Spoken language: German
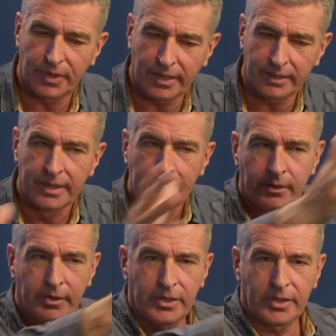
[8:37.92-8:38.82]
fahre
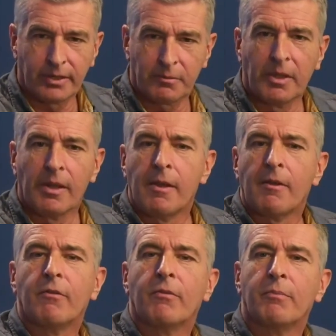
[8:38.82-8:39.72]
und da steht
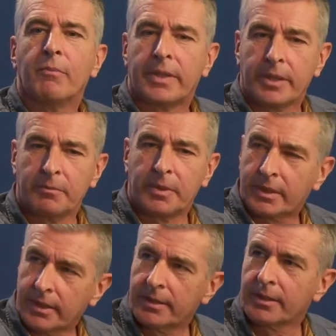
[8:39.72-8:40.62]
mit dem
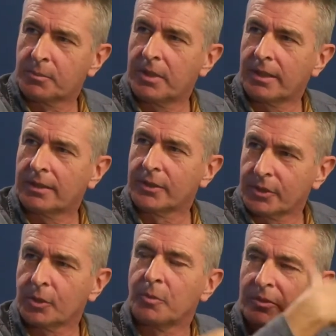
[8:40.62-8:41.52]
Betreten dieses
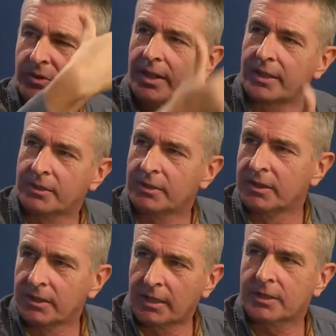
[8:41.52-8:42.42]
Parkhauses oder Befahren äh,
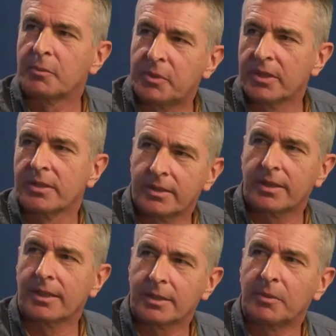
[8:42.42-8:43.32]
akzeptieren Sie
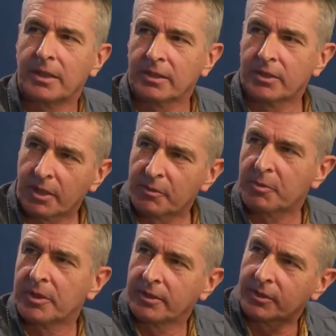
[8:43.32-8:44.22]
die allgemeinen
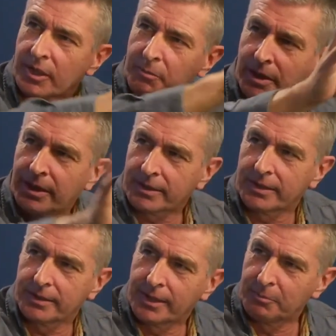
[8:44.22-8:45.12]
Geschäftsbedingungen der Park
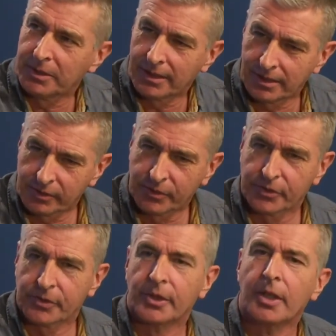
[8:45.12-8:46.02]
GmbH so und
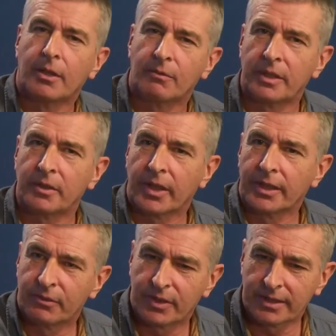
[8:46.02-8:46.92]
so. Und wenn du
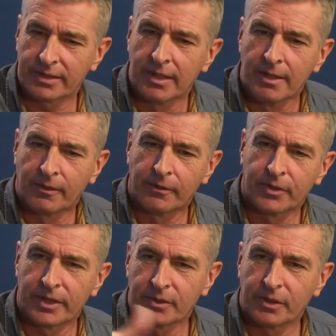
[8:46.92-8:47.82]
reinfährst und fährst